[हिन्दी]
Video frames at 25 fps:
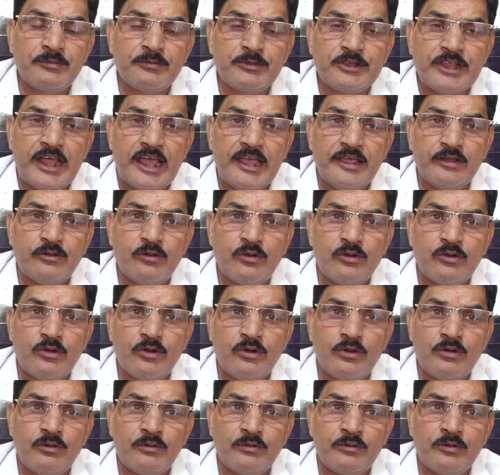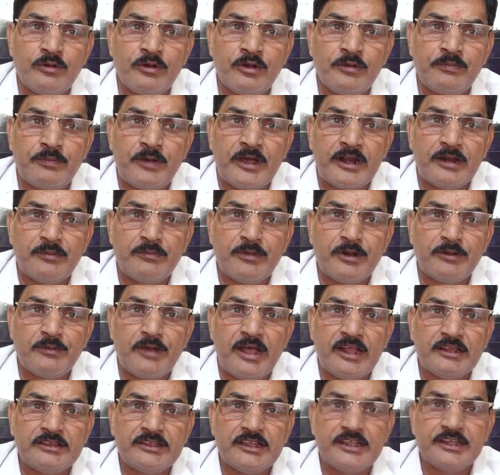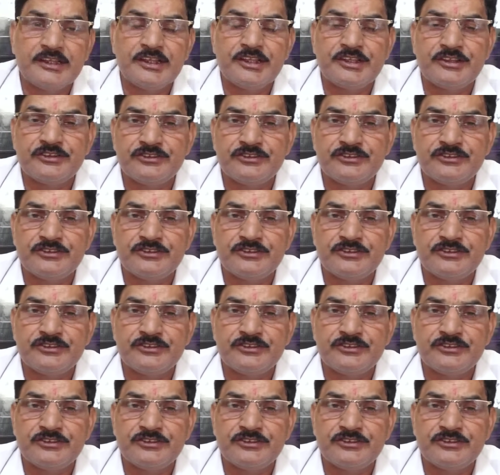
विधायकों को फार्म भरवाते हैं कि